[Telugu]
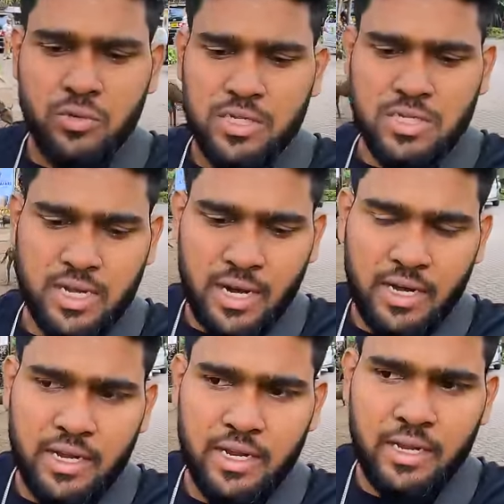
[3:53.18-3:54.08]
టూరిస్టిక్
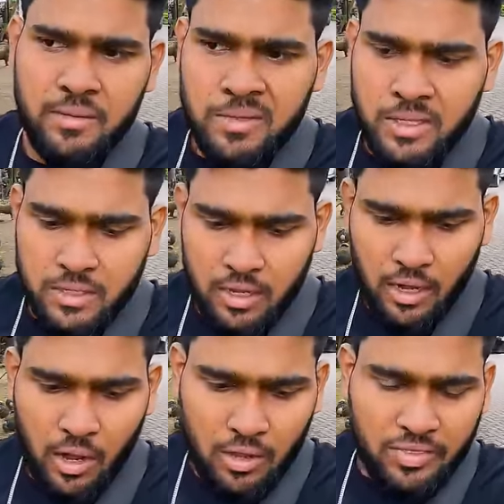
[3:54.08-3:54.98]
కంట్రీ
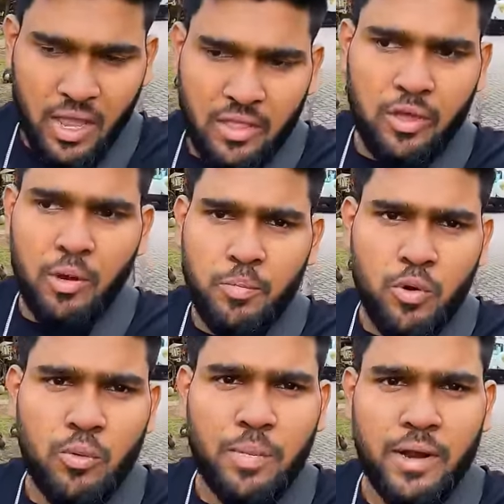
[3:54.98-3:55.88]

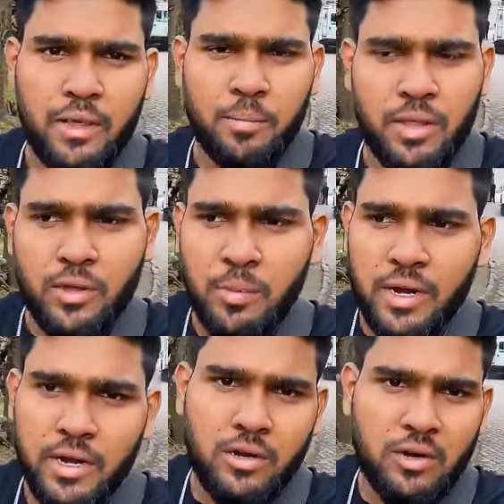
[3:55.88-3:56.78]
దాదాపు ప పదో
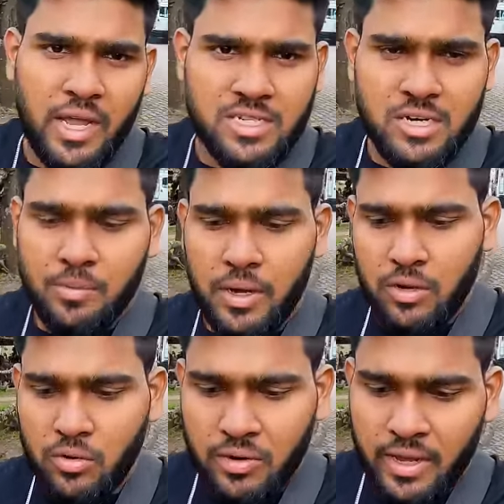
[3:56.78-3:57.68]
పన్నెండో నేషనల్
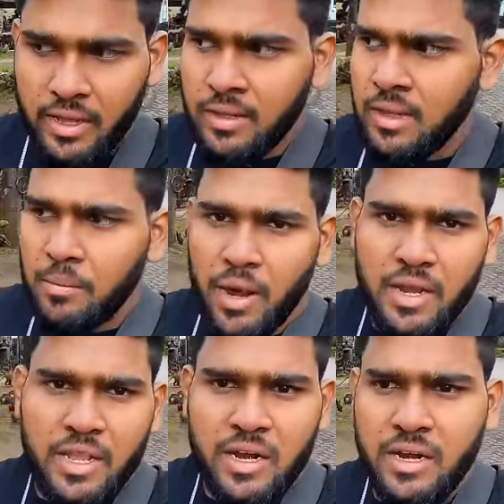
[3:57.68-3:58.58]
పార్కులు ఉన్నాయి
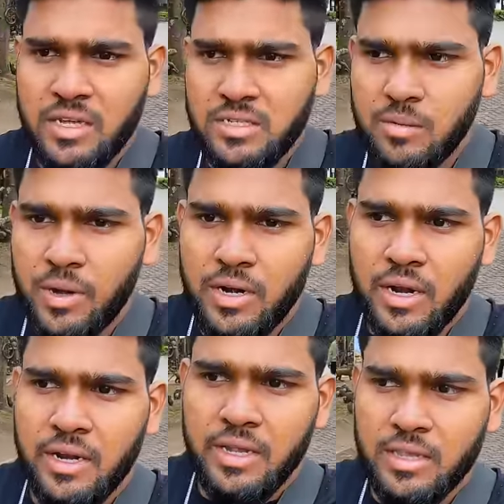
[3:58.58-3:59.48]
మాన్యారా నేషనల్
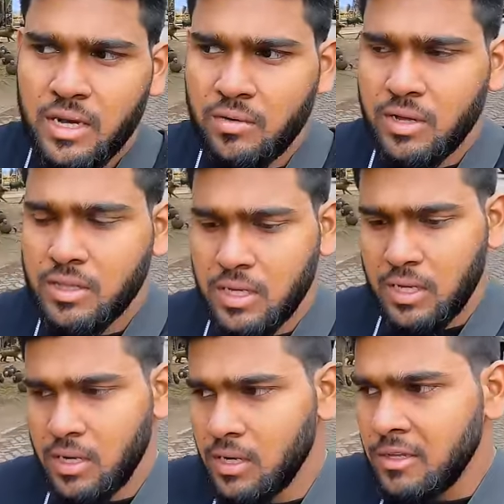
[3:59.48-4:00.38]
పార్క్ అని తర్వాత
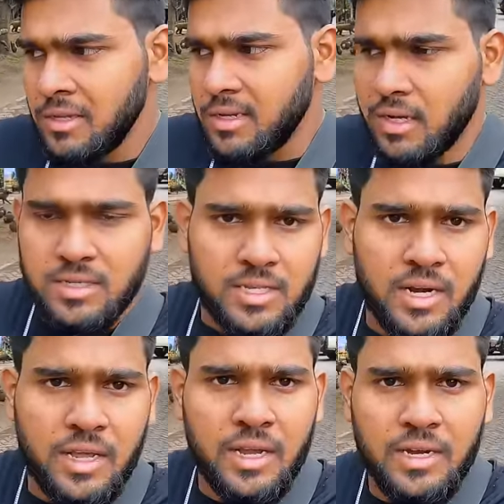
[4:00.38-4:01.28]

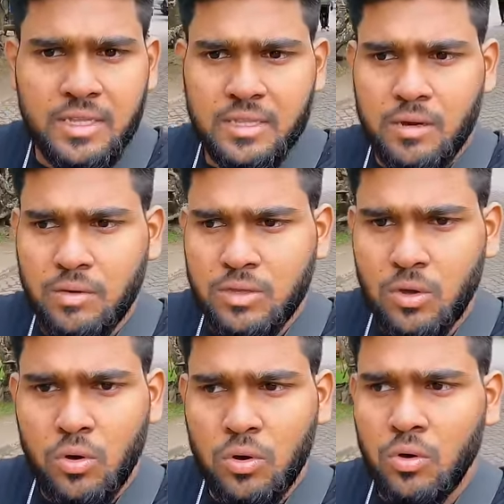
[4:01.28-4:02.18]
సరంగేటి తర్వాత
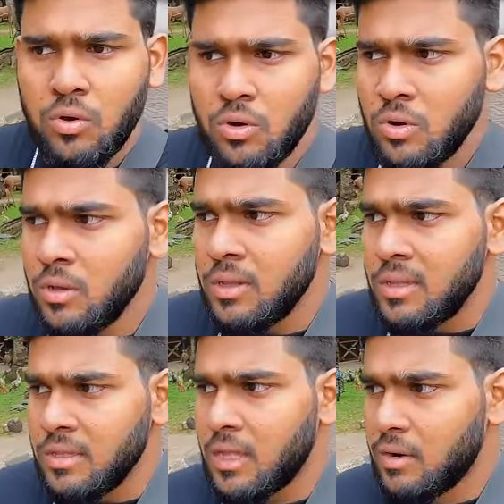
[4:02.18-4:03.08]
గొరంగొరో
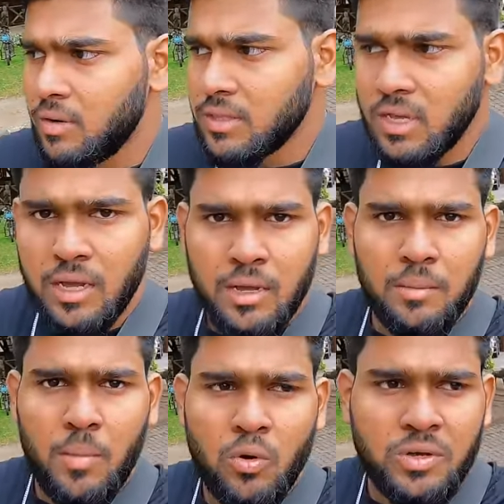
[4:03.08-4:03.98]
తర్వాత
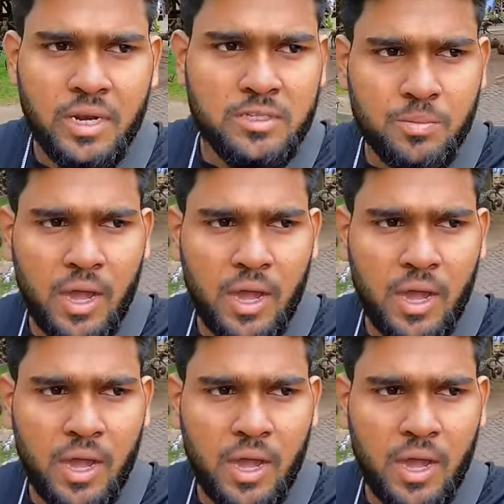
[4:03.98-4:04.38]
మౌంటైన్స్